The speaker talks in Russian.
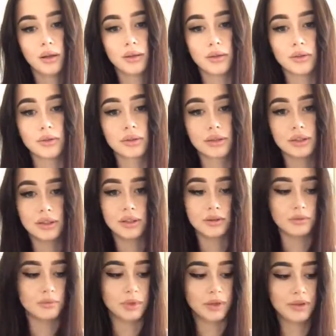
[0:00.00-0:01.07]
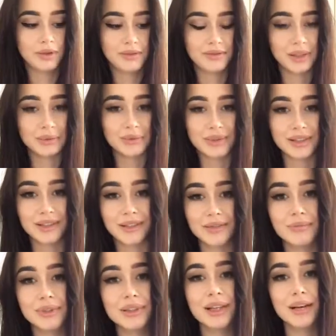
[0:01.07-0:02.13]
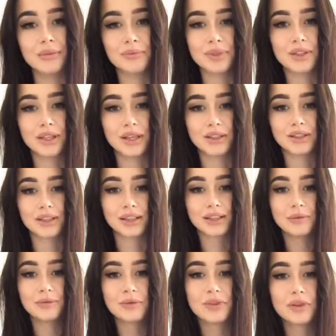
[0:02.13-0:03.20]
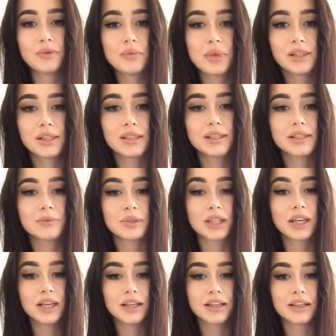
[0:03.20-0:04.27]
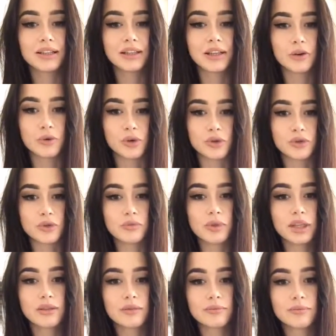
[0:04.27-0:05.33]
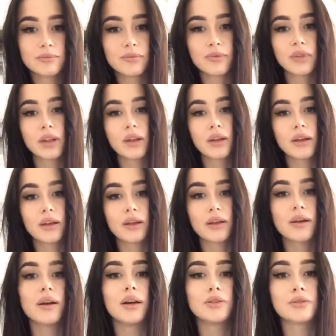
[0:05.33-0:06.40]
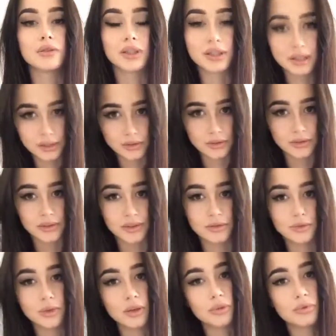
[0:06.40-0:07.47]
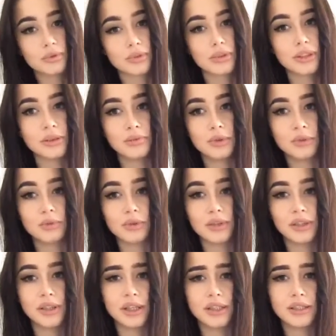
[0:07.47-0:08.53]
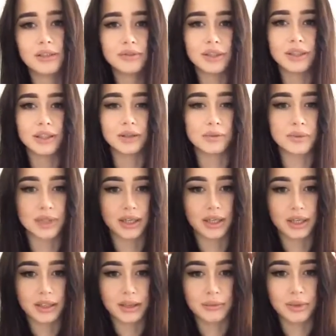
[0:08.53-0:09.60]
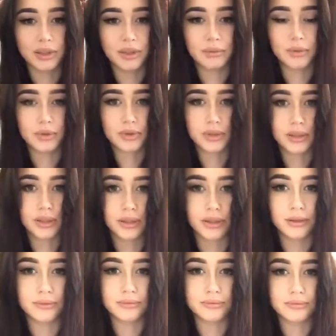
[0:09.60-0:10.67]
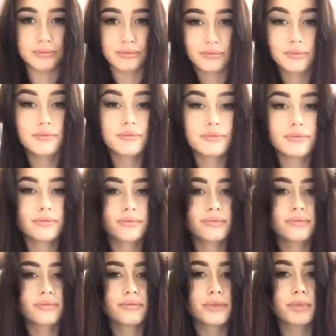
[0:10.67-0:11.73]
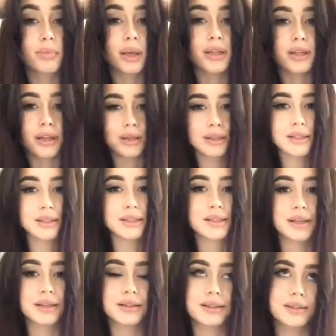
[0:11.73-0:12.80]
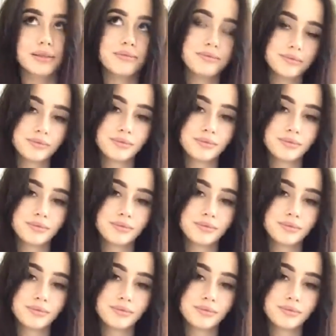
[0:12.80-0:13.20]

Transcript: Ногти нет, у меня вообще беда, печаль с ногтями. Все, у меня садится батарея, ладно, я ухожу, ребят. Эту трансляцию, наверное, удалю, потому что здесь было много негатива, и она вообще какая-то была немножко спонтанная и странная.